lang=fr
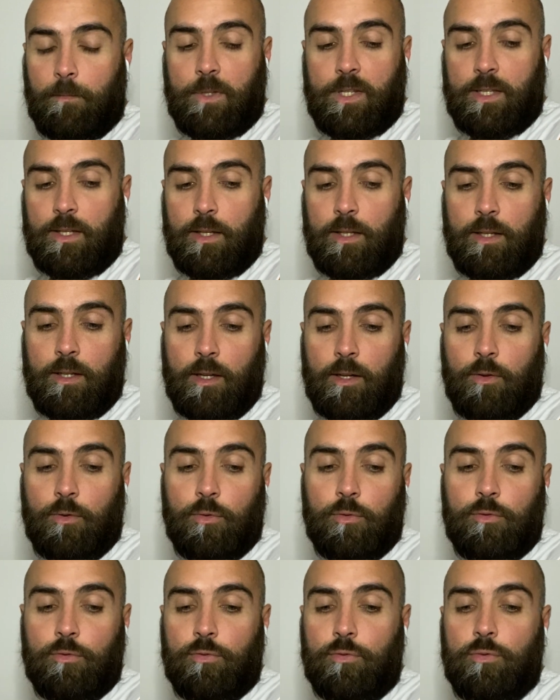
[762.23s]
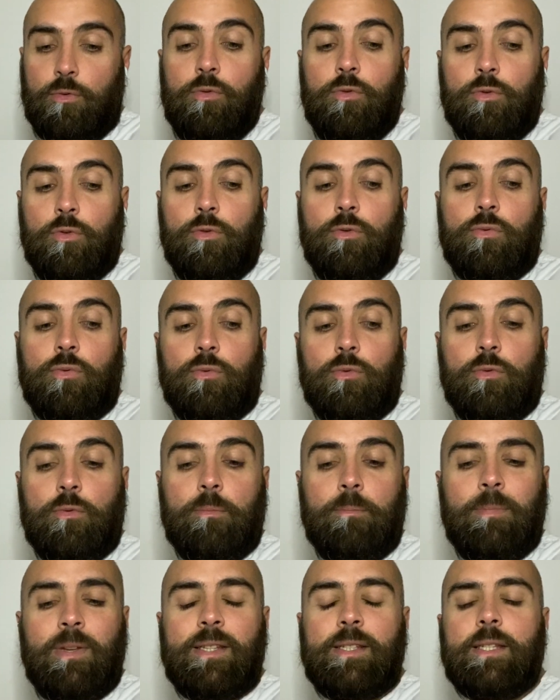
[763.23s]
C'est un refus de tout.
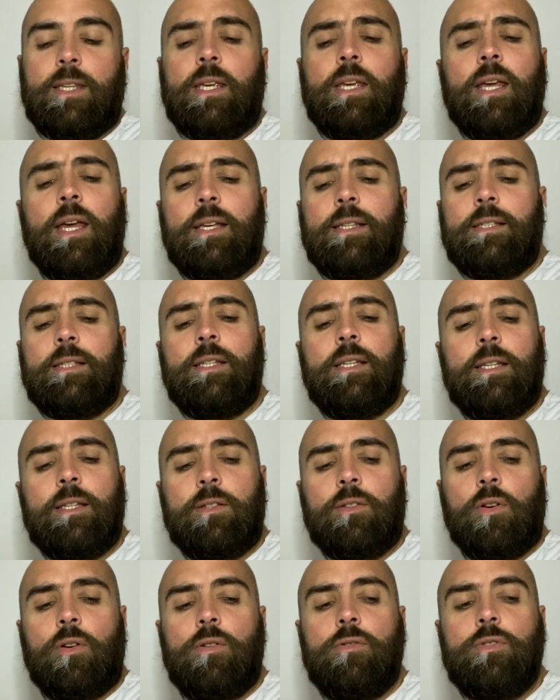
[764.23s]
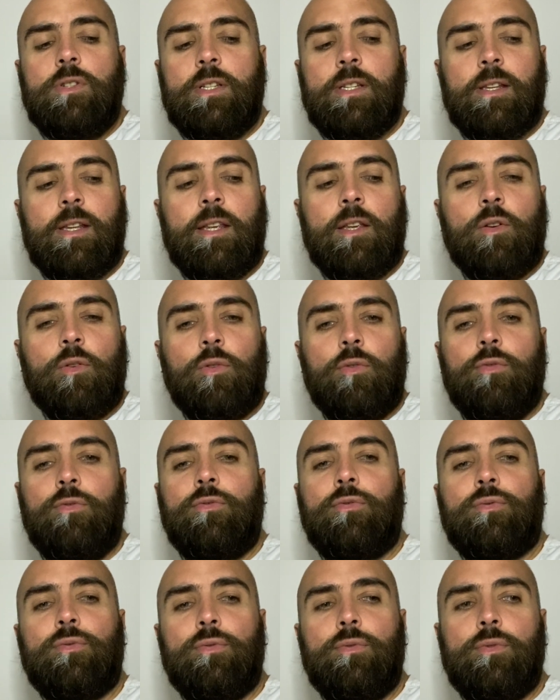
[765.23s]
Mais ce qui est assez étrange, c'est qu'il
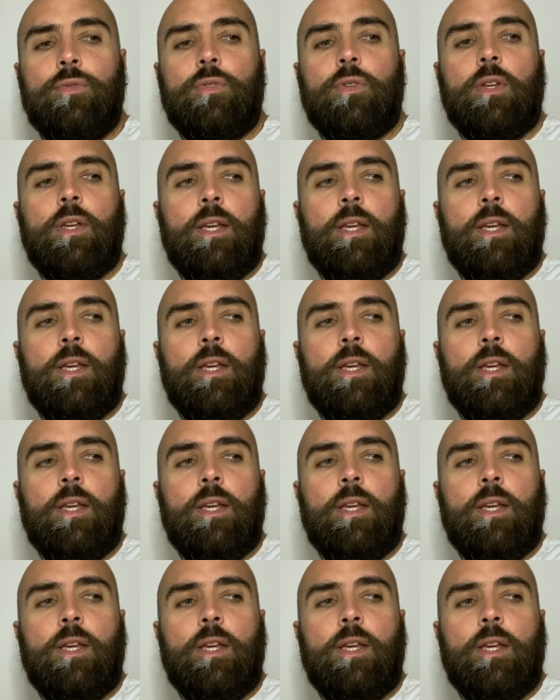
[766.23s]
refuse,